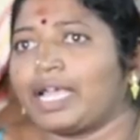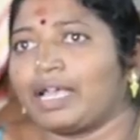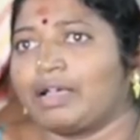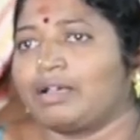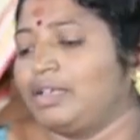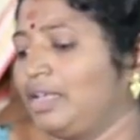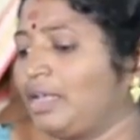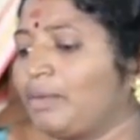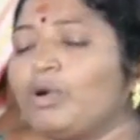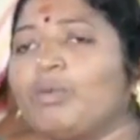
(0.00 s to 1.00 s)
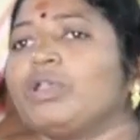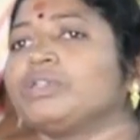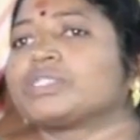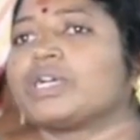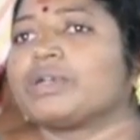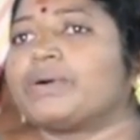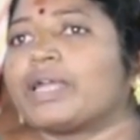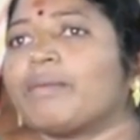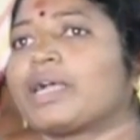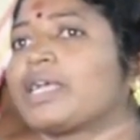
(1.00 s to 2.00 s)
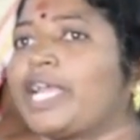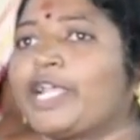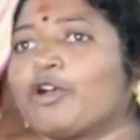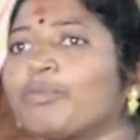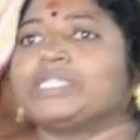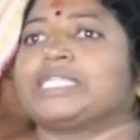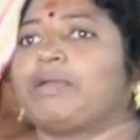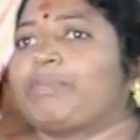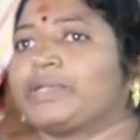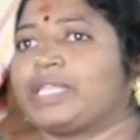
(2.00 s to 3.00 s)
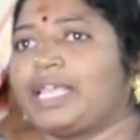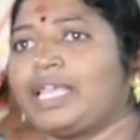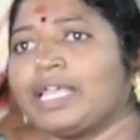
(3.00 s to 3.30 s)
గే భూములు ఉంచుకొని కూడా మాకు గేట్ ఓపెన్ చేయకపోతే